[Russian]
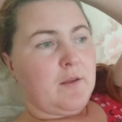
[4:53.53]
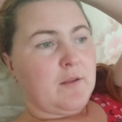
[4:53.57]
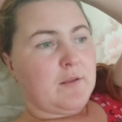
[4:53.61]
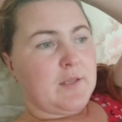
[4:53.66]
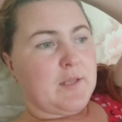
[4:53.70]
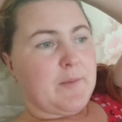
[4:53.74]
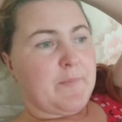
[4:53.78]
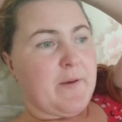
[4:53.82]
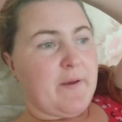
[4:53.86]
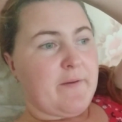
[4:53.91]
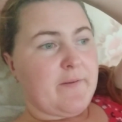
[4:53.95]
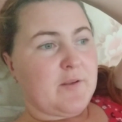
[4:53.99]

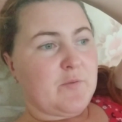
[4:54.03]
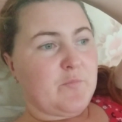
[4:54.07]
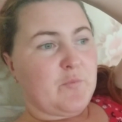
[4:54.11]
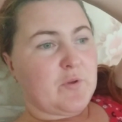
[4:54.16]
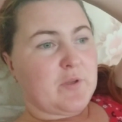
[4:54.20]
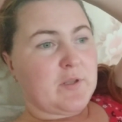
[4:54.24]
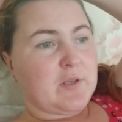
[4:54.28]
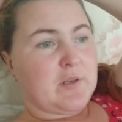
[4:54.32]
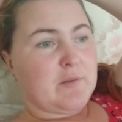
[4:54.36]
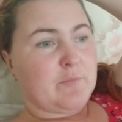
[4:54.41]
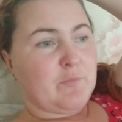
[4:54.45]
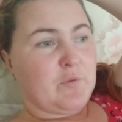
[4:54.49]
Добавили
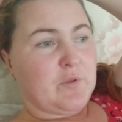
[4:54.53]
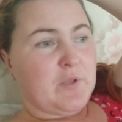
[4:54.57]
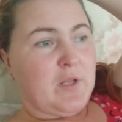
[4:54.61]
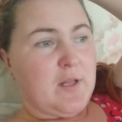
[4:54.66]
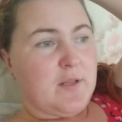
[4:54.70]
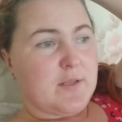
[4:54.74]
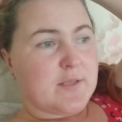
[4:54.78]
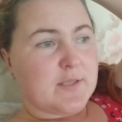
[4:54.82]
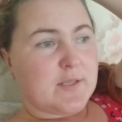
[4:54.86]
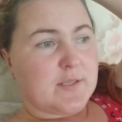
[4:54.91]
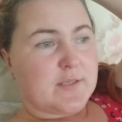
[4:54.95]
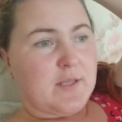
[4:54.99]

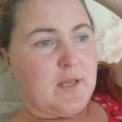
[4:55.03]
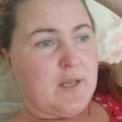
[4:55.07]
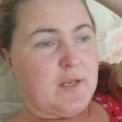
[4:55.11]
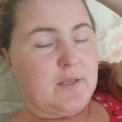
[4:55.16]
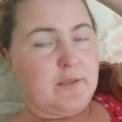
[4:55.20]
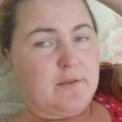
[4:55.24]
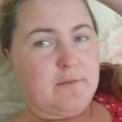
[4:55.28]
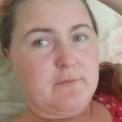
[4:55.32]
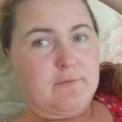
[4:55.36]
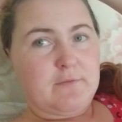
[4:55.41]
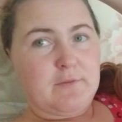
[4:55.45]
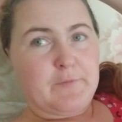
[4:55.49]
бронхомунал,
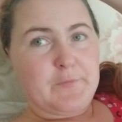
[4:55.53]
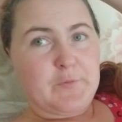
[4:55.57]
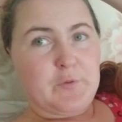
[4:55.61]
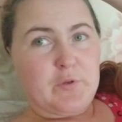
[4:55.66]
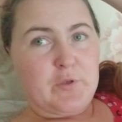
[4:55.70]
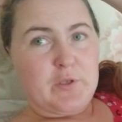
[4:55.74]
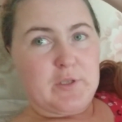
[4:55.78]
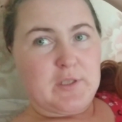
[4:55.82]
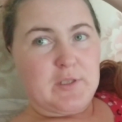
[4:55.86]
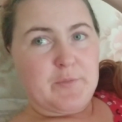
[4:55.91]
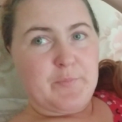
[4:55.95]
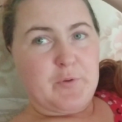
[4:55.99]
сказали во
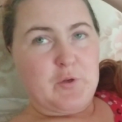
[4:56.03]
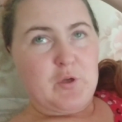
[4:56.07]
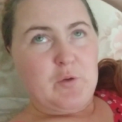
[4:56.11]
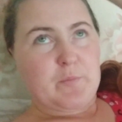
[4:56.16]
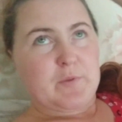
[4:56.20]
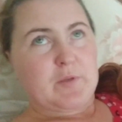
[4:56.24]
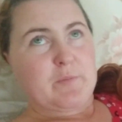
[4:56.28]
вторник на прием.